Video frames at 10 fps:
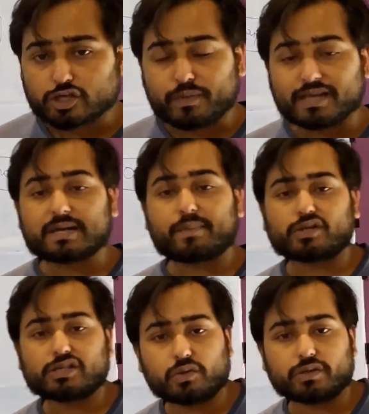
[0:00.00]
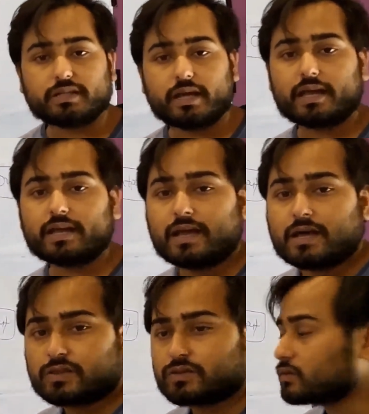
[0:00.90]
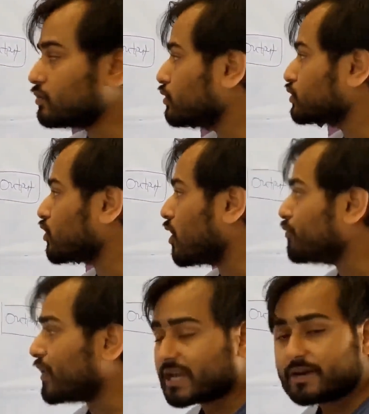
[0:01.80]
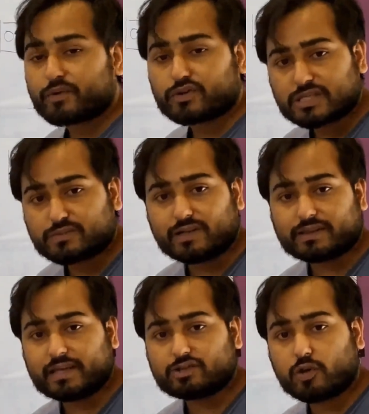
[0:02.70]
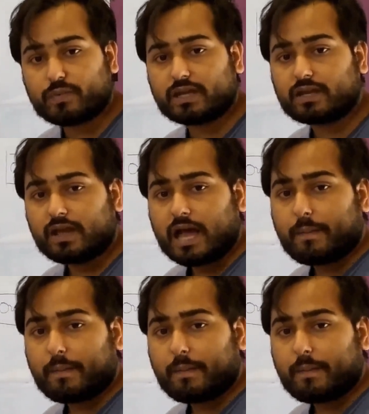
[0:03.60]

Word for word: तो जो बीच की प्रोसेस होती है तो उसको हम वर्क इन प्रोसेस बोलते हैं जो भी